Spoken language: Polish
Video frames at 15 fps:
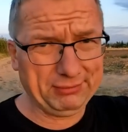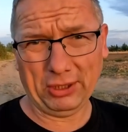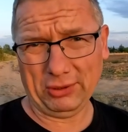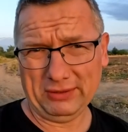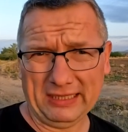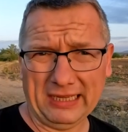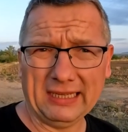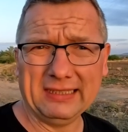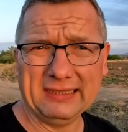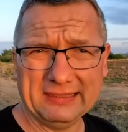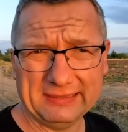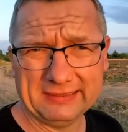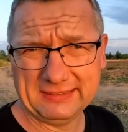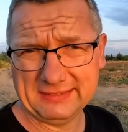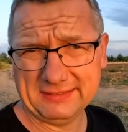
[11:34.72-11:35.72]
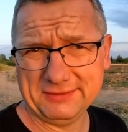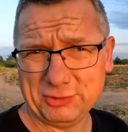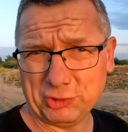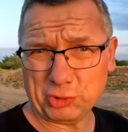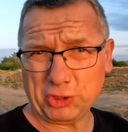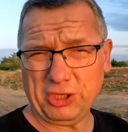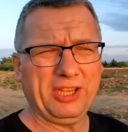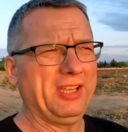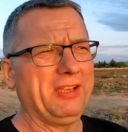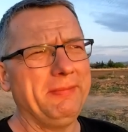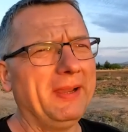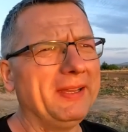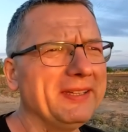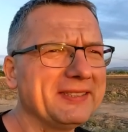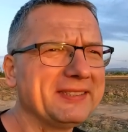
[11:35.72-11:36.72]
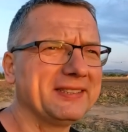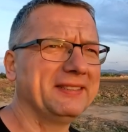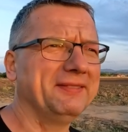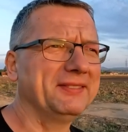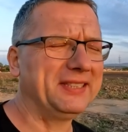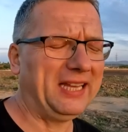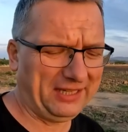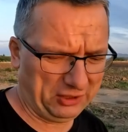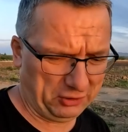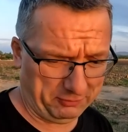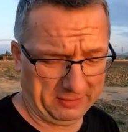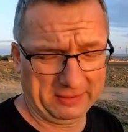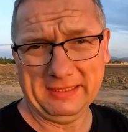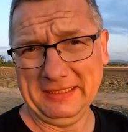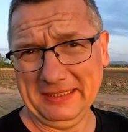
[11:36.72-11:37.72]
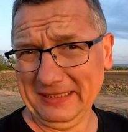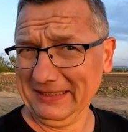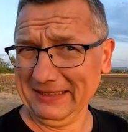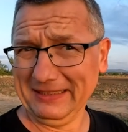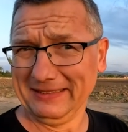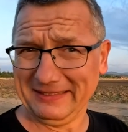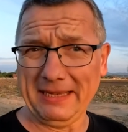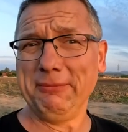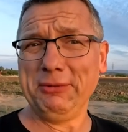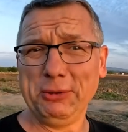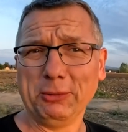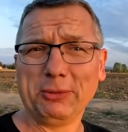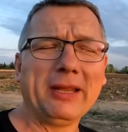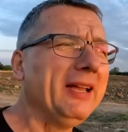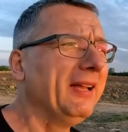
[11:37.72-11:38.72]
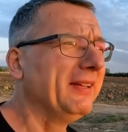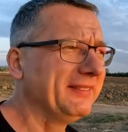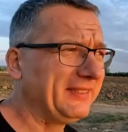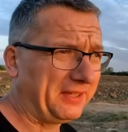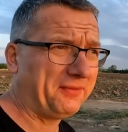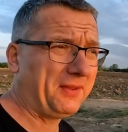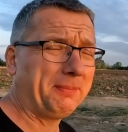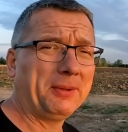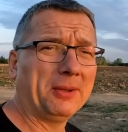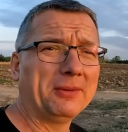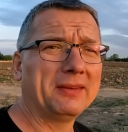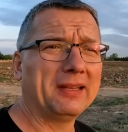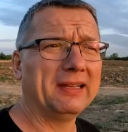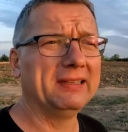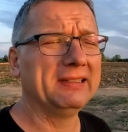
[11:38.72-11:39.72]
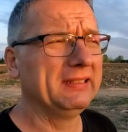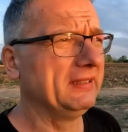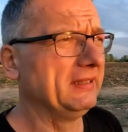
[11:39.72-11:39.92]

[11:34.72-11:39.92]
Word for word: Piąta, trzy chyba jest. Wstaliśmy za minutę, za dwie piąta.